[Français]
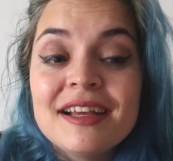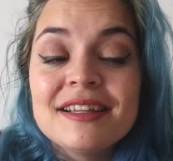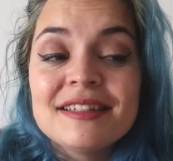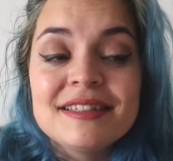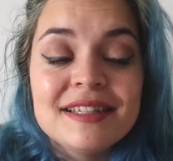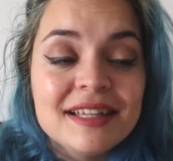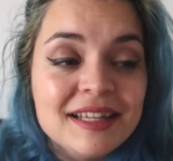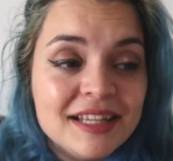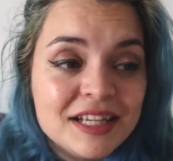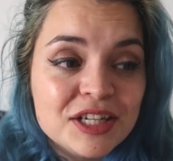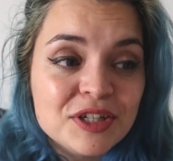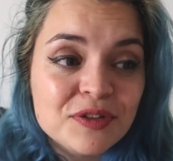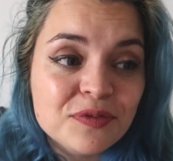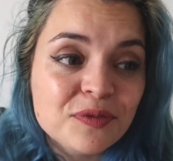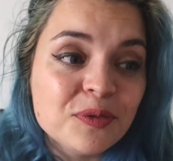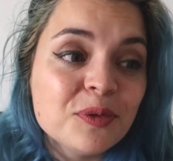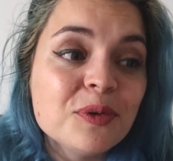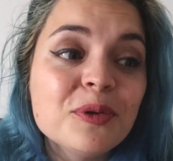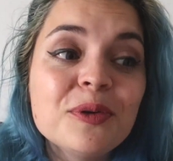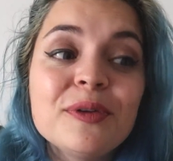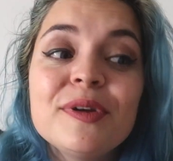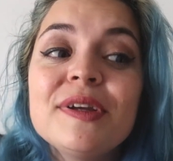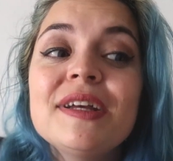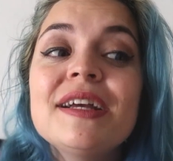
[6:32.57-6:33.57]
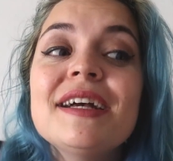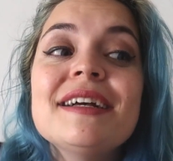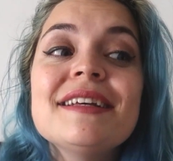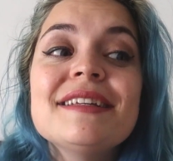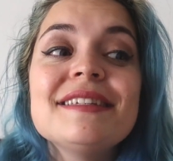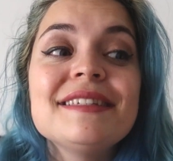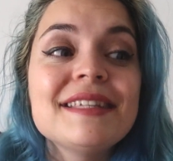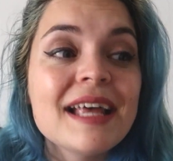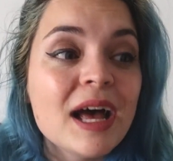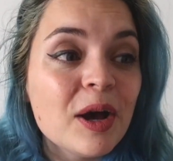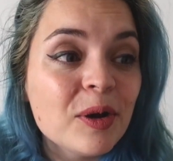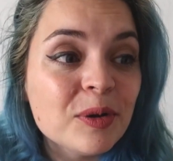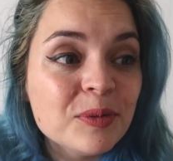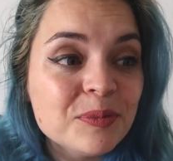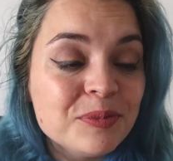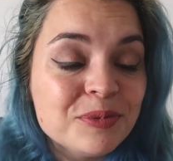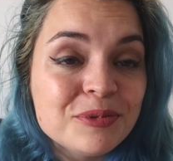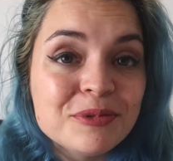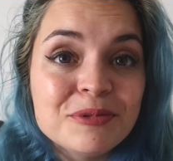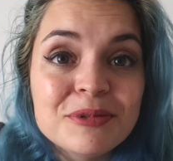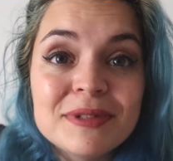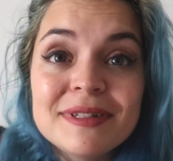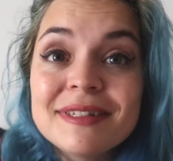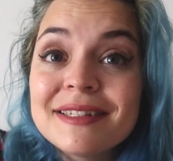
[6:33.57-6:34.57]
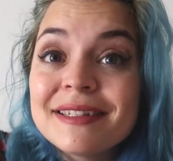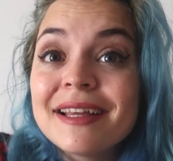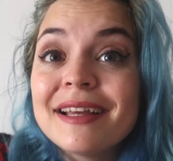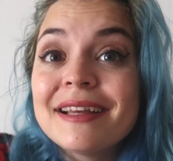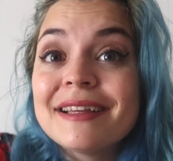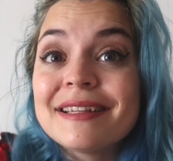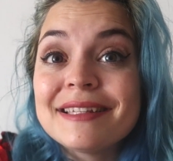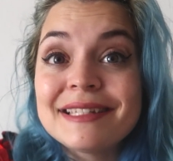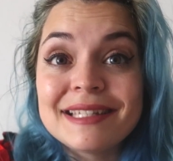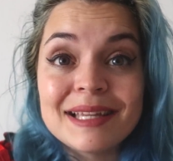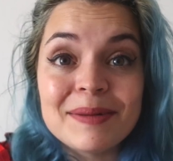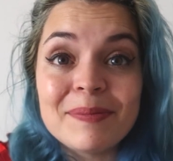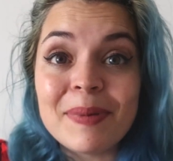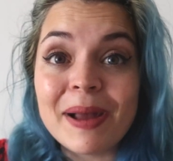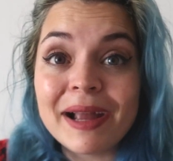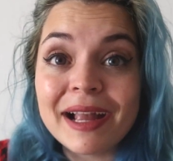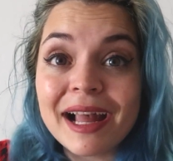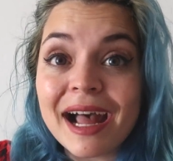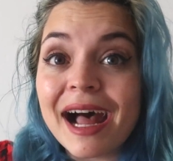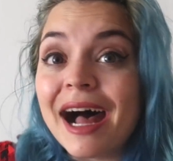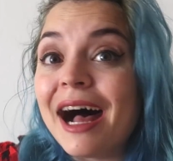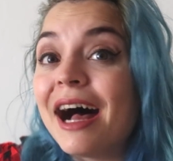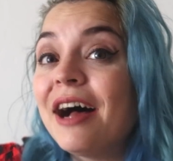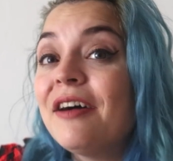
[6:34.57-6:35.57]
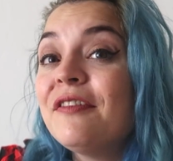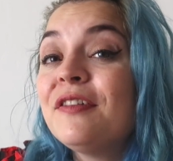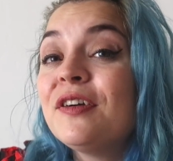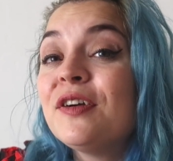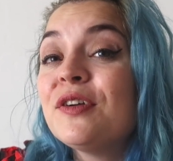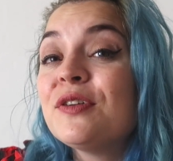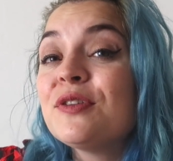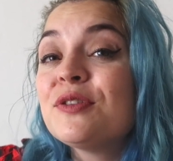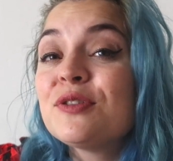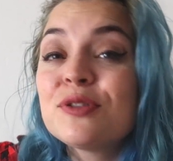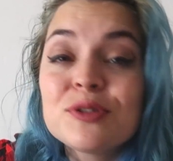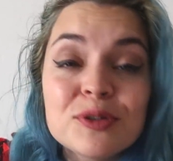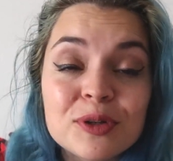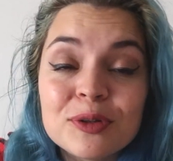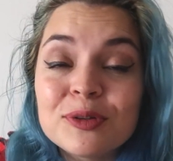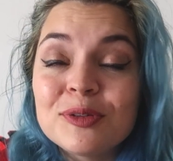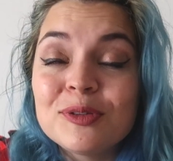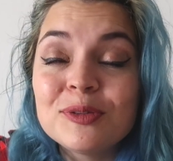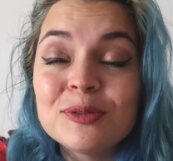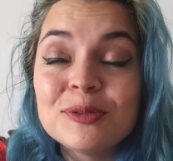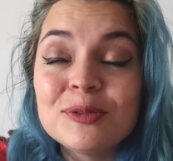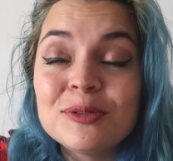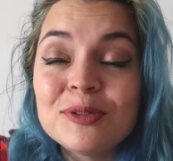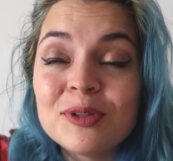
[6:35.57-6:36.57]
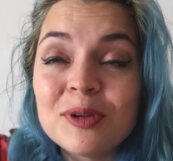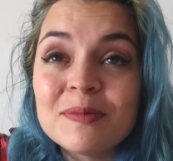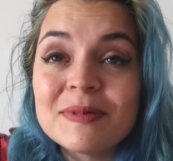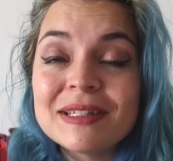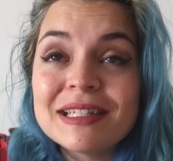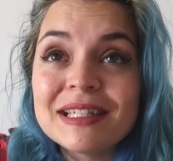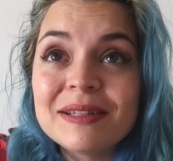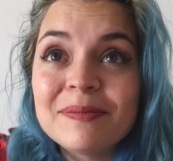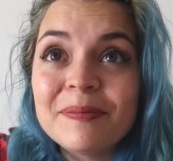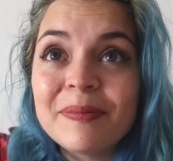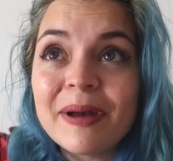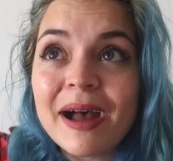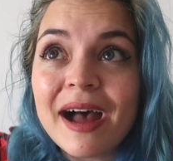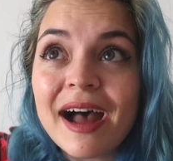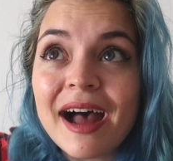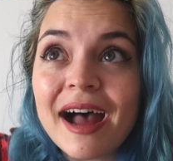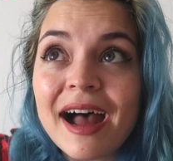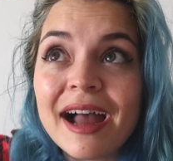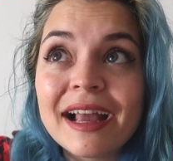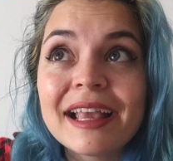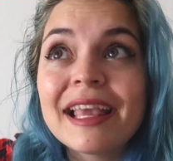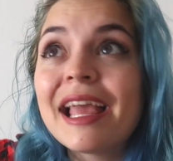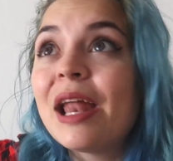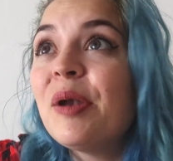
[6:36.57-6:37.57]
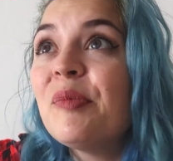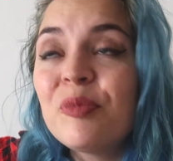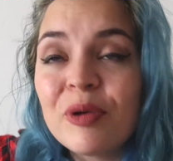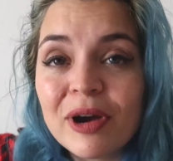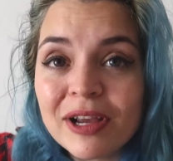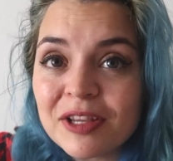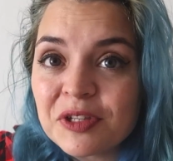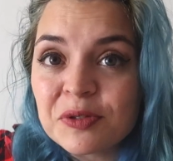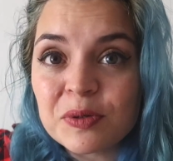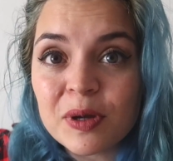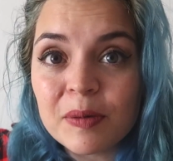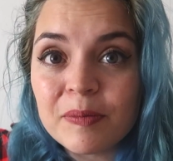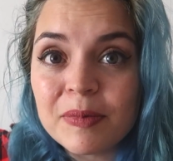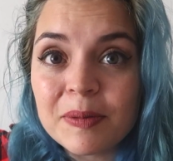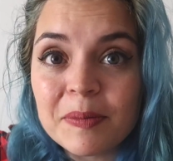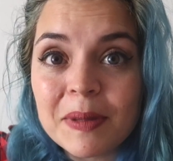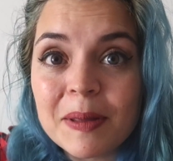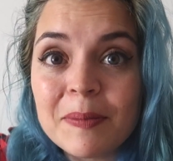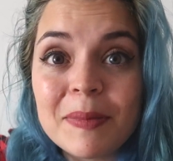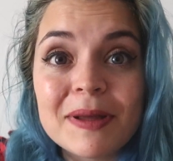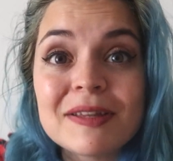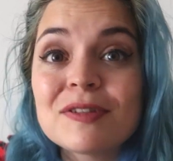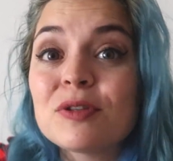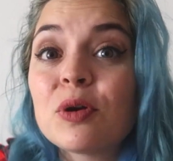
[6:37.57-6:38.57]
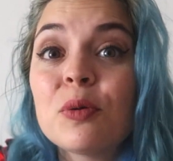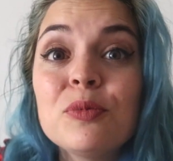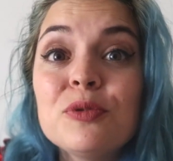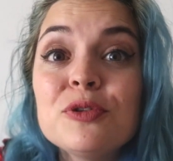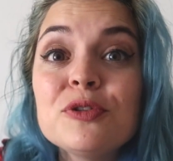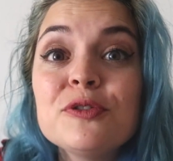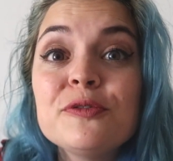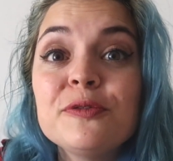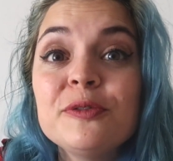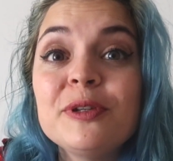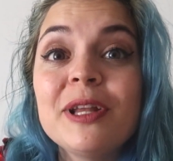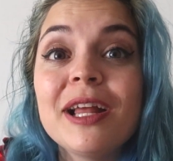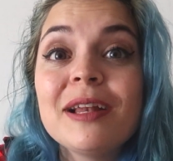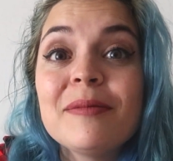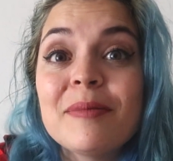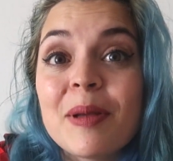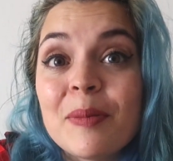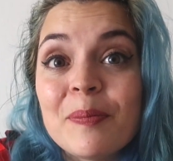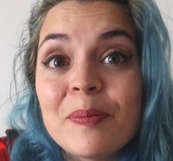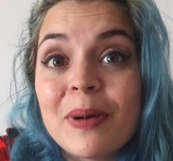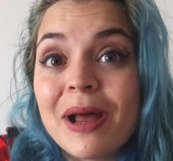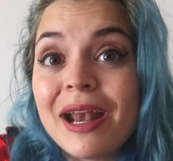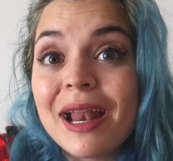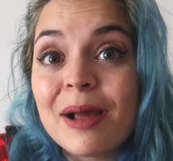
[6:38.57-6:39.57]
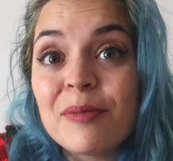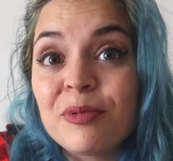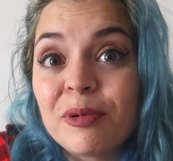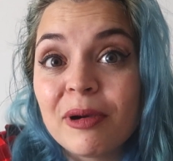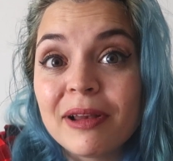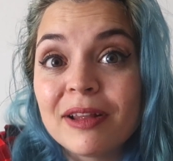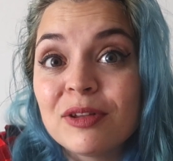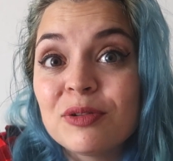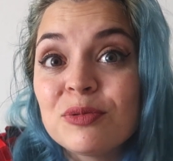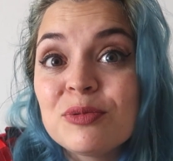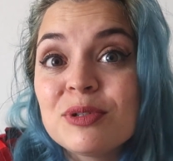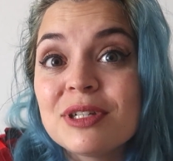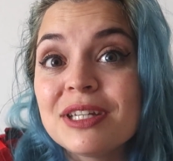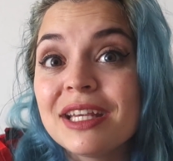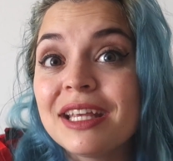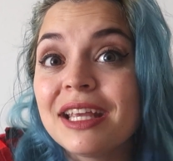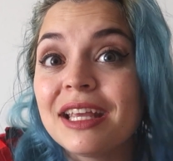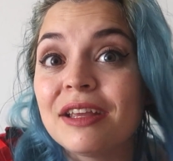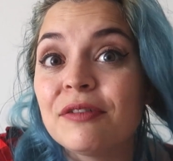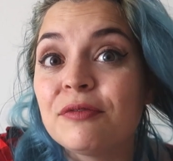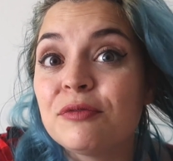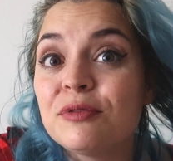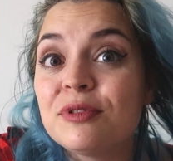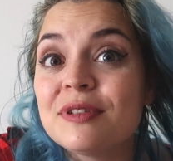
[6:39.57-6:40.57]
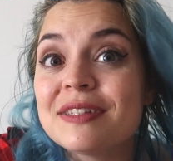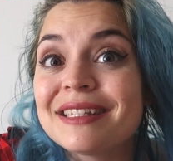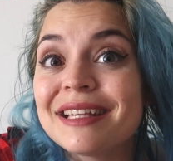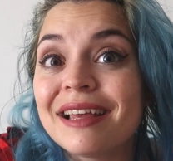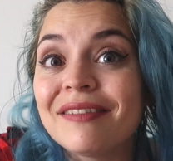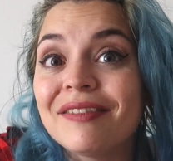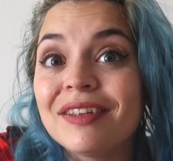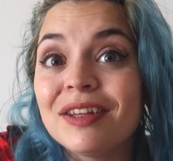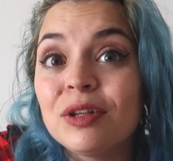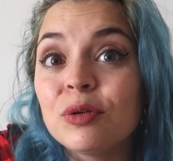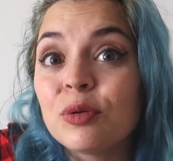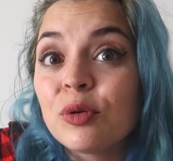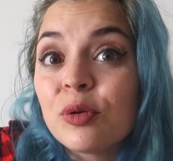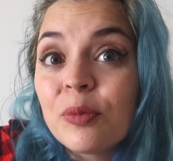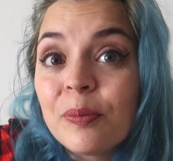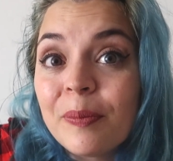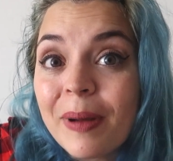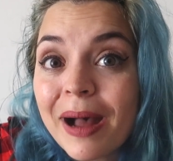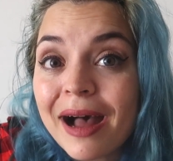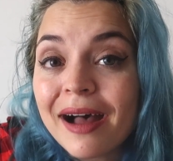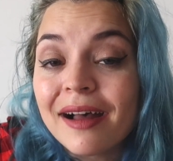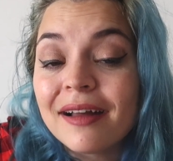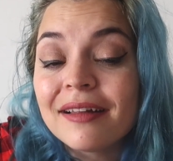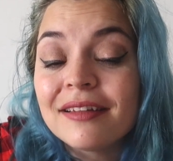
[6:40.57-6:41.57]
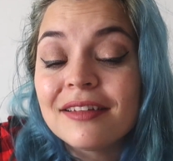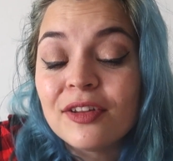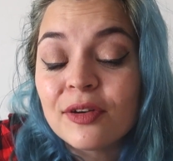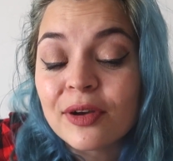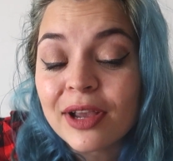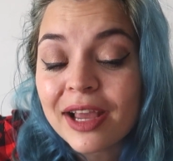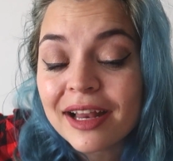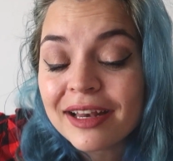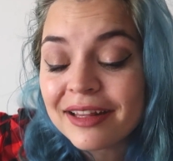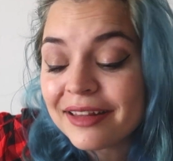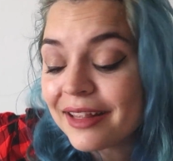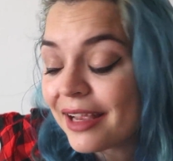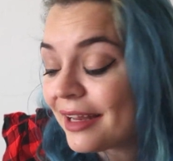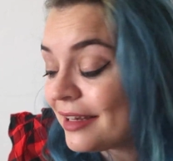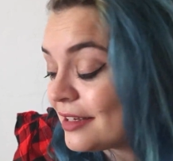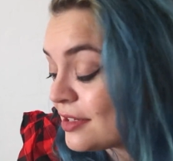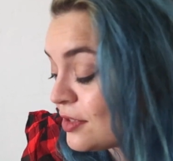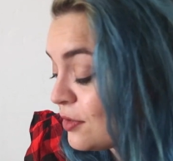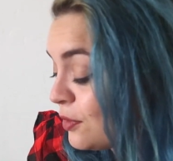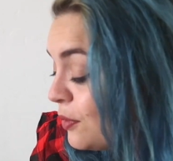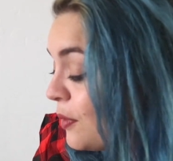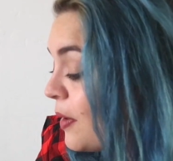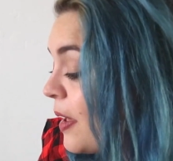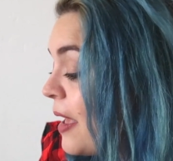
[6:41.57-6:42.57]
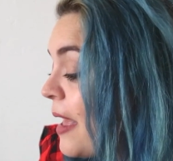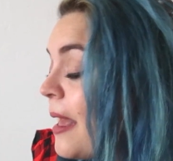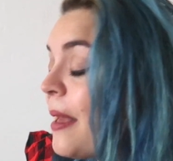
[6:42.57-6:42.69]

C'est des cheveux, ça repousse, c'est pas grave, surtout ne me dites pas à quel point ils sont abîmés parce qu'en plus vous n'êtes même pas là pour les toucher et vous ne savez donc pas dans quel état ils sont.